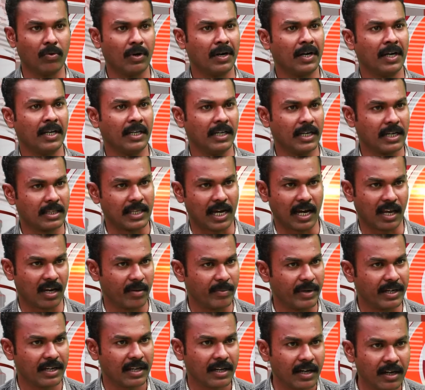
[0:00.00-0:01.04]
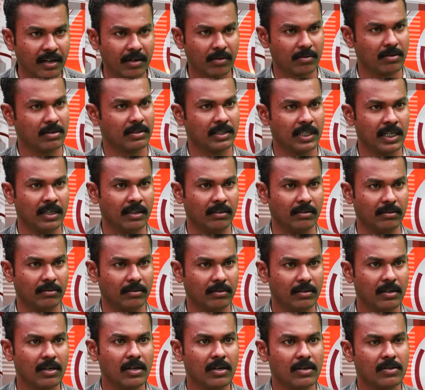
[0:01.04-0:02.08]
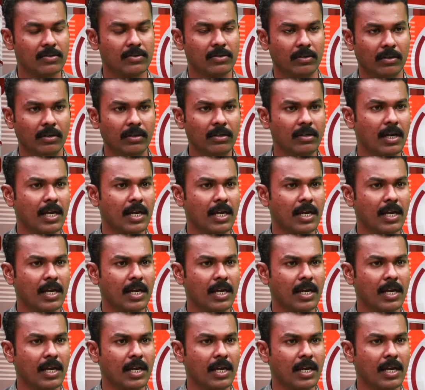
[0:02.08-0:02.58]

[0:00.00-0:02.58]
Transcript: ఉన్నాయా తగలబెట్టారు ఏంటో కూడా తెలియదు సో